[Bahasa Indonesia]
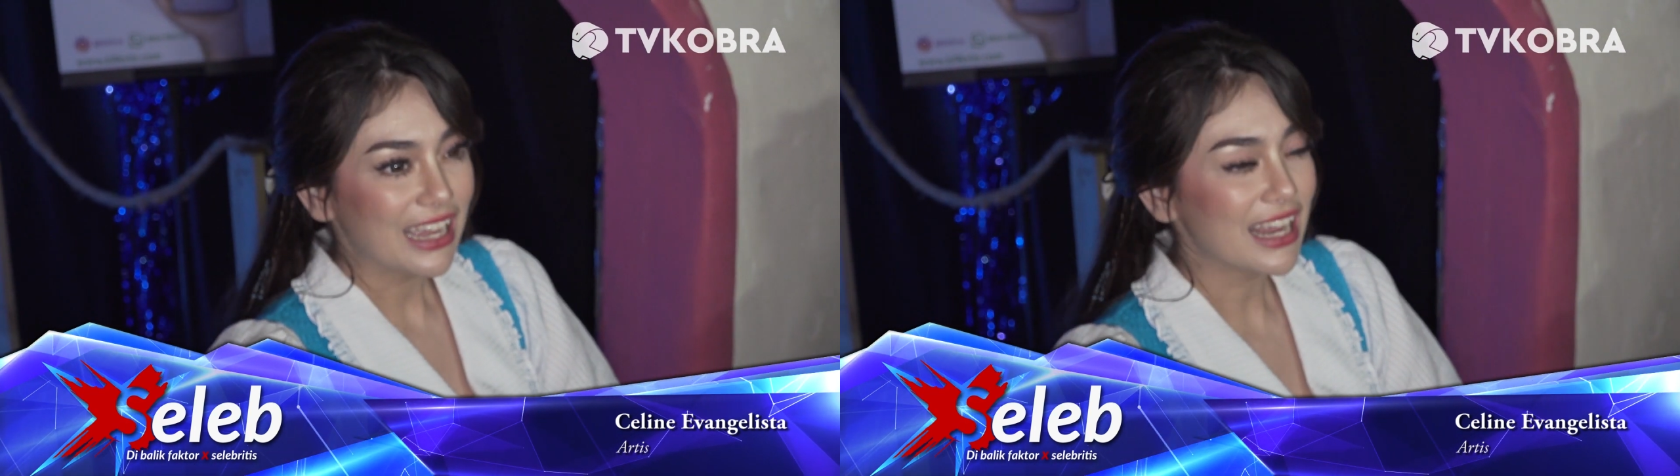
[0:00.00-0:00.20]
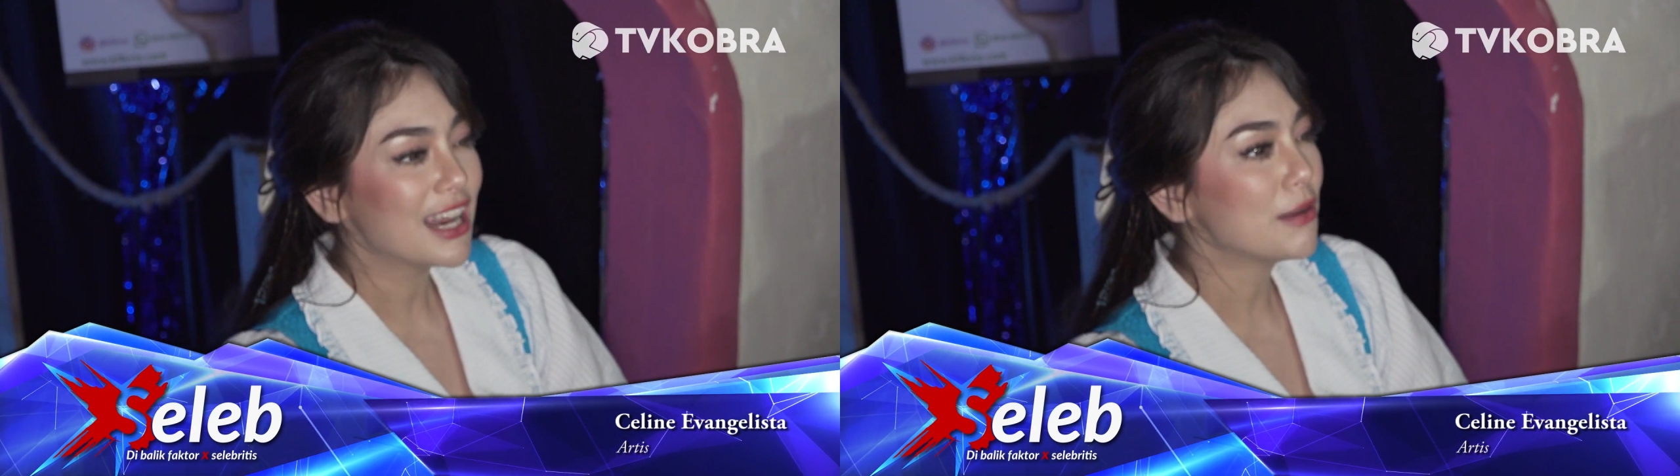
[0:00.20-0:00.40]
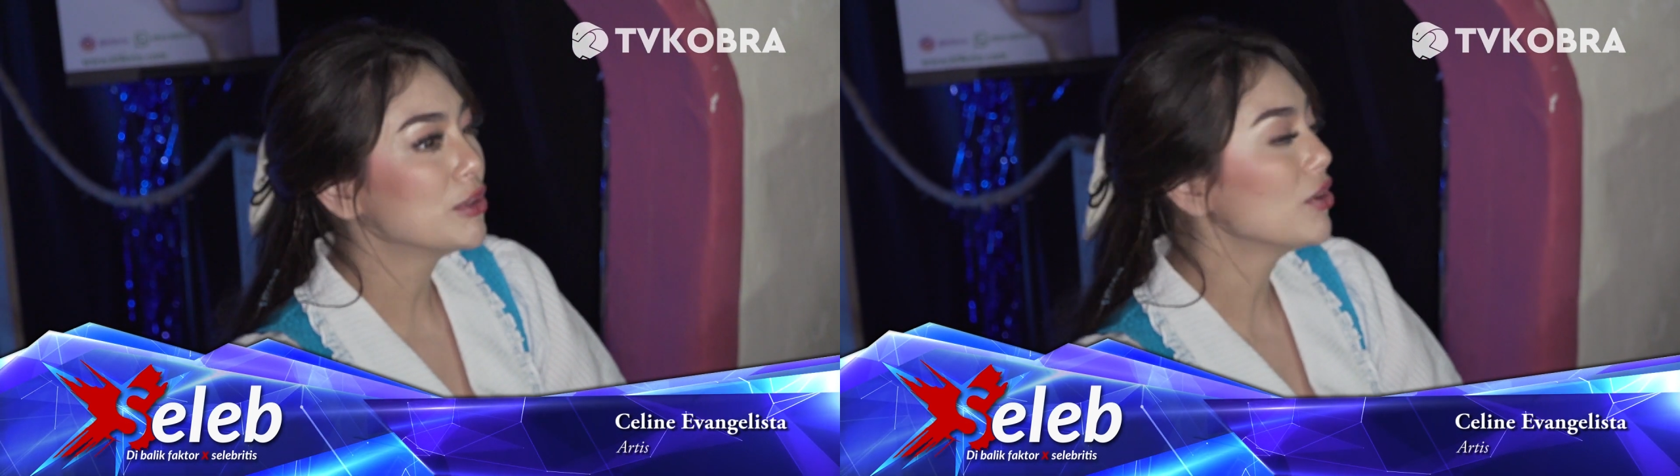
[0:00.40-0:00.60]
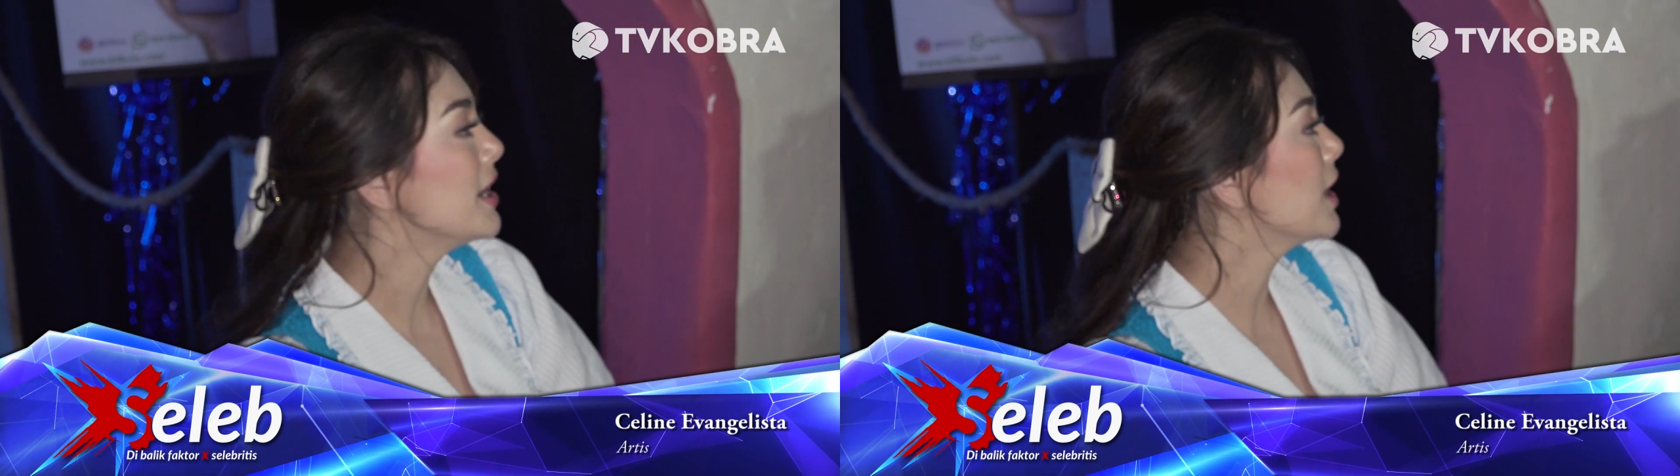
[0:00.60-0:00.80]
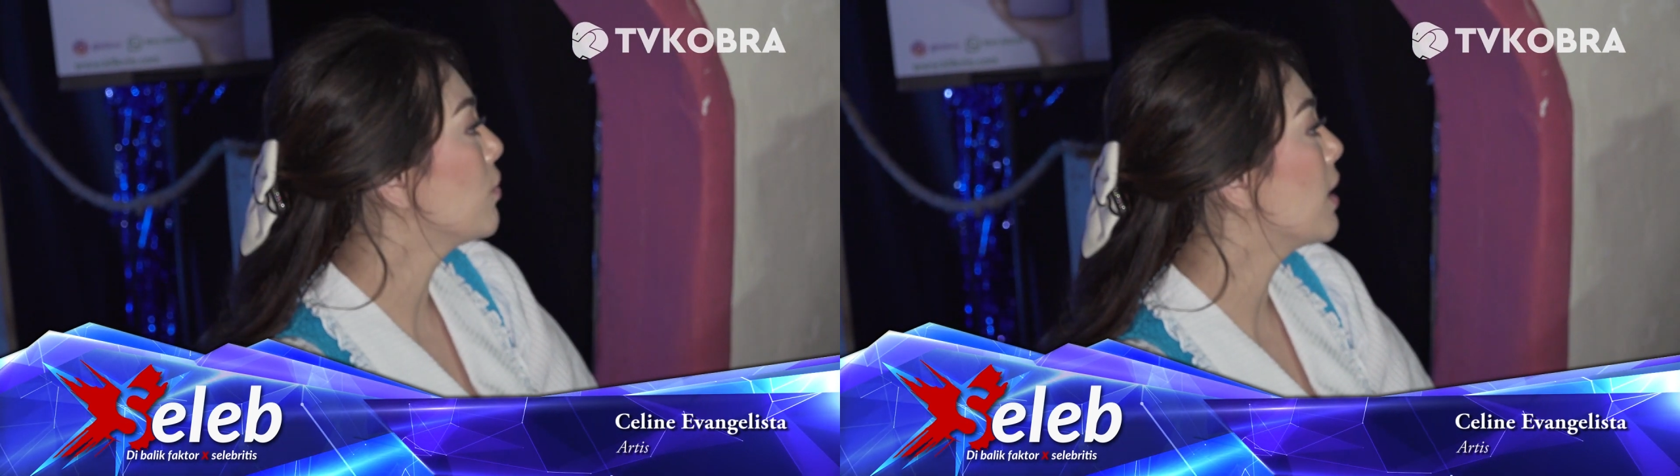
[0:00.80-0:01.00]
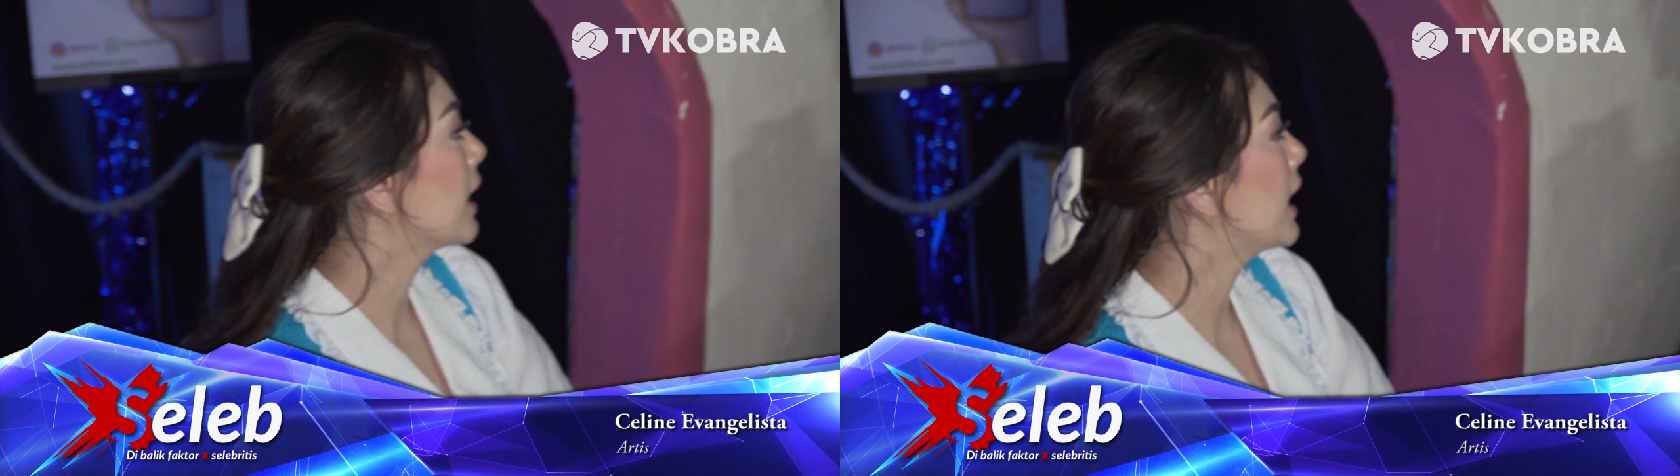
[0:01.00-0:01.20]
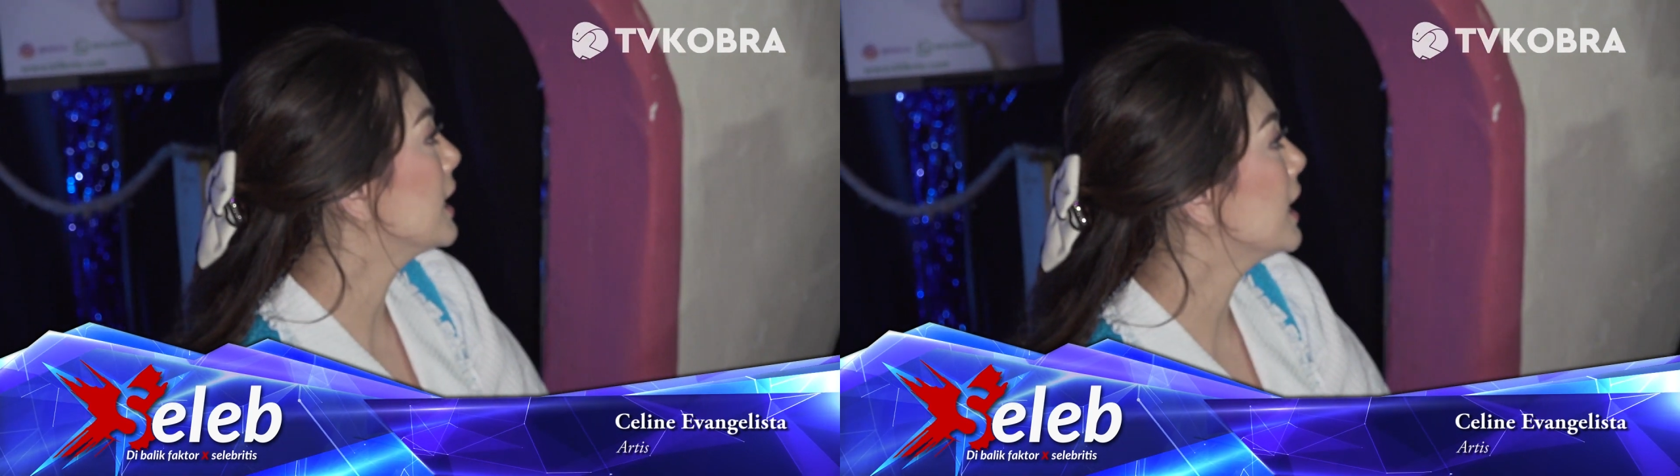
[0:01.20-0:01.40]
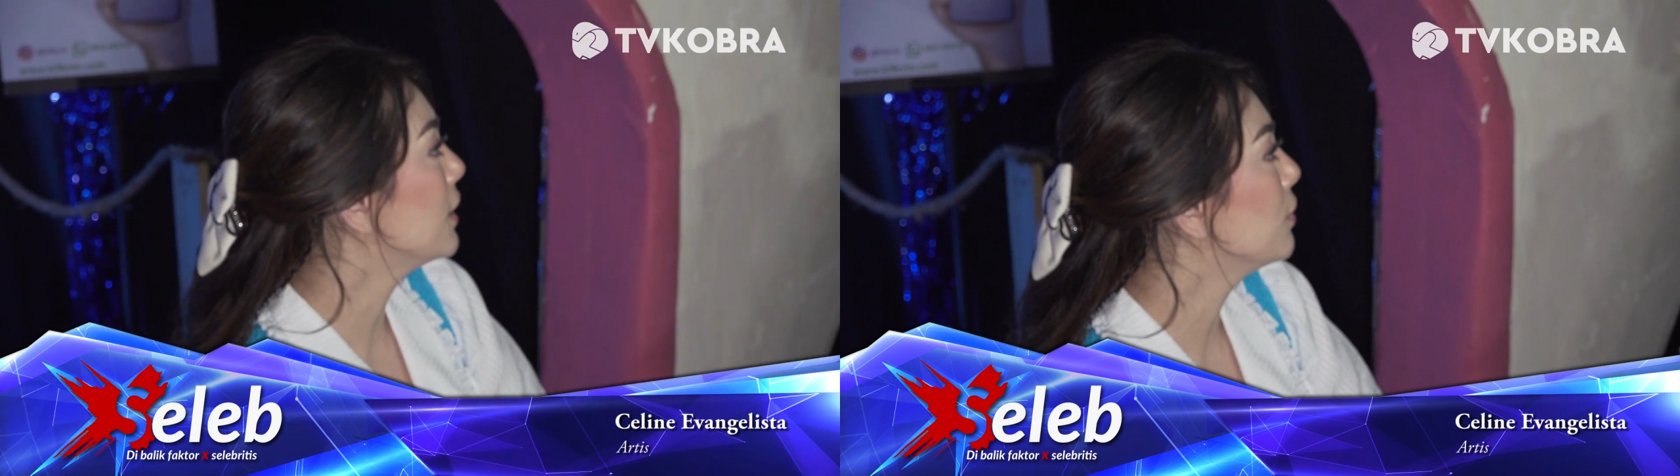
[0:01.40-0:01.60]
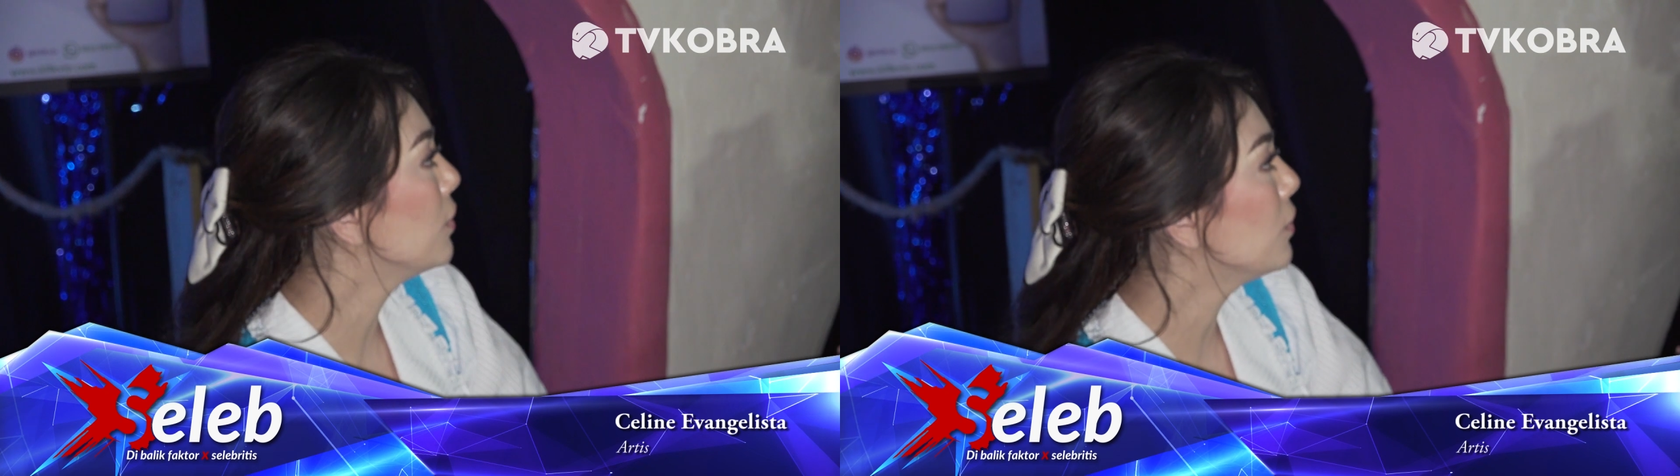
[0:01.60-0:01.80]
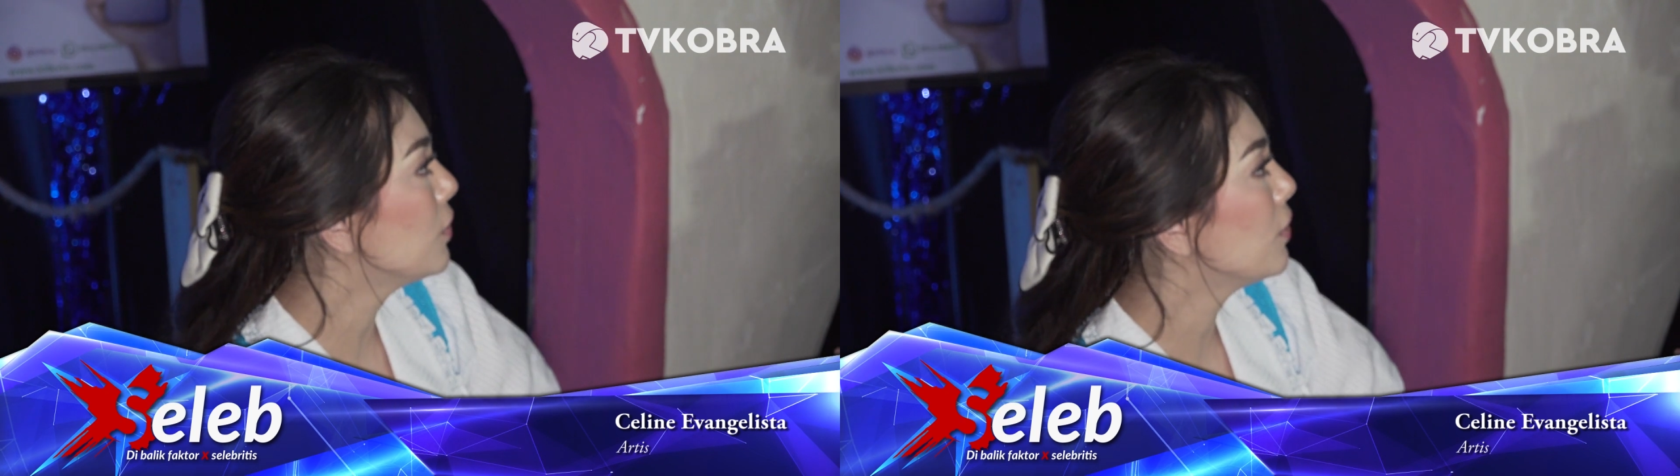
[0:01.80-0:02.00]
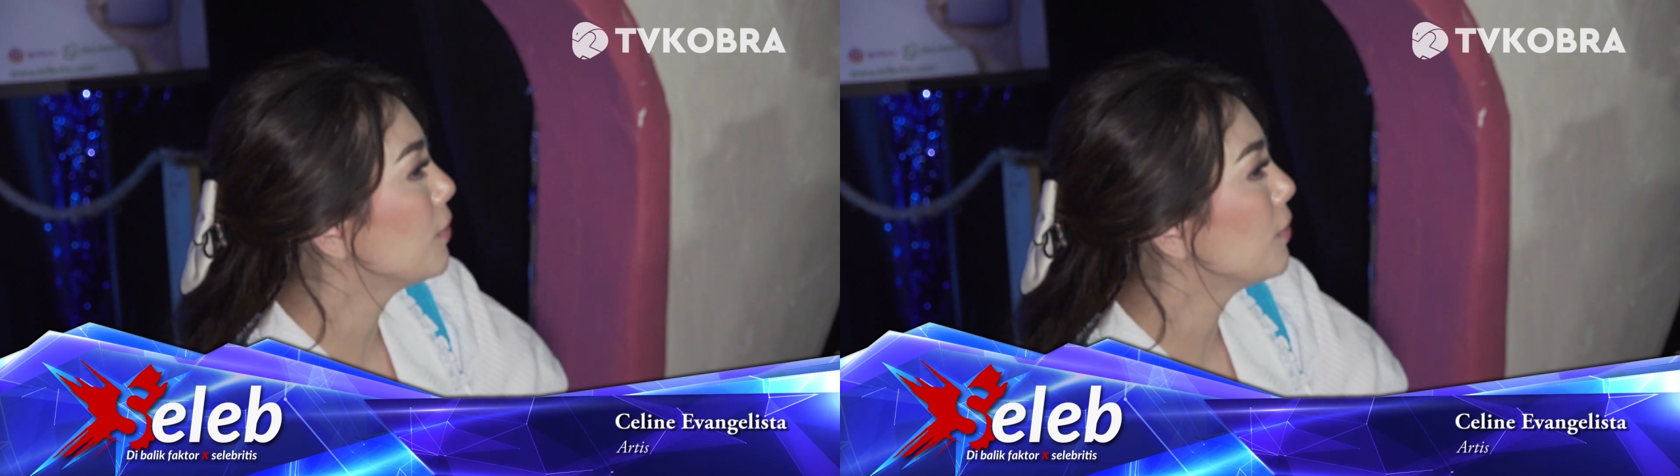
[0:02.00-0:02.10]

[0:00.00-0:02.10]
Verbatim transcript: Karena kebetulan dia keluarganya dulu